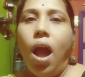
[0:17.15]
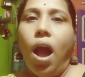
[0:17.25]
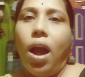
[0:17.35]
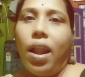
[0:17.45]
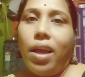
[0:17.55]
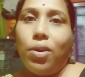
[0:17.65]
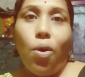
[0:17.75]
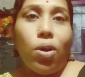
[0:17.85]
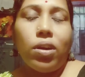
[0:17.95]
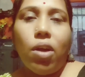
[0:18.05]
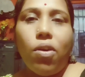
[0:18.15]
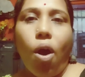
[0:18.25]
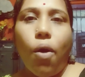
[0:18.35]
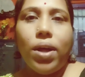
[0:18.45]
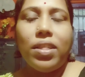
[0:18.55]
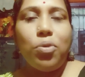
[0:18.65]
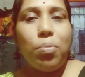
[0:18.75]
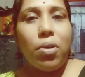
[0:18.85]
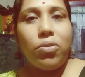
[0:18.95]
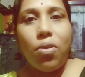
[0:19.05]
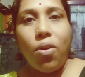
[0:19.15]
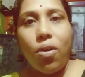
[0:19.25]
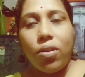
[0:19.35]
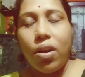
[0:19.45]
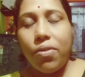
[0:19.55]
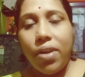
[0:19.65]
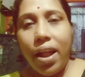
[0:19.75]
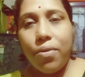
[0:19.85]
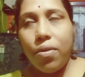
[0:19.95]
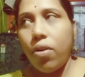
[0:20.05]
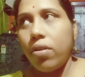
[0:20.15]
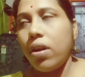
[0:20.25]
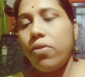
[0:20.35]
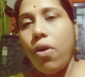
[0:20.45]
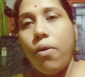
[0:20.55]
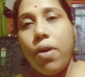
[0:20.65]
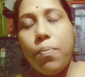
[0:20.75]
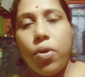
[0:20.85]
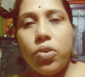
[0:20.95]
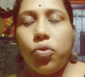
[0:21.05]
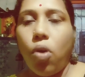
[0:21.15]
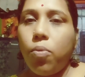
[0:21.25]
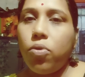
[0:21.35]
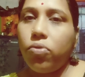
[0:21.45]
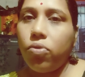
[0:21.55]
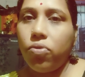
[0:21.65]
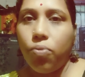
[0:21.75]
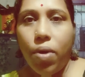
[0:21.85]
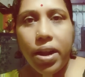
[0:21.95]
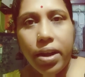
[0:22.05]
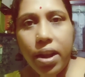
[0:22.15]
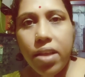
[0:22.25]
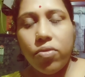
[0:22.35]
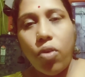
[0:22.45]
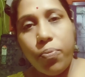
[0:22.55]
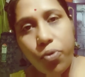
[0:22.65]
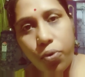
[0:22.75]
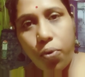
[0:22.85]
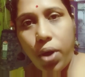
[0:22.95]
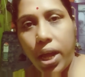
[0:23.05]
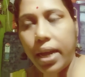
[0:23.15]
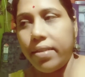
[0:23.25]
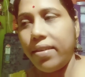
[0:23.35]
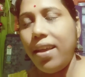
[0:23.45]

আর লকডাউন হওয়াতে দু বছর লকডাউন গেল লকডাউন হওয়ার পরে সমস্ত স্কুলের ড্রেস সব ছোট হয়ে গেছে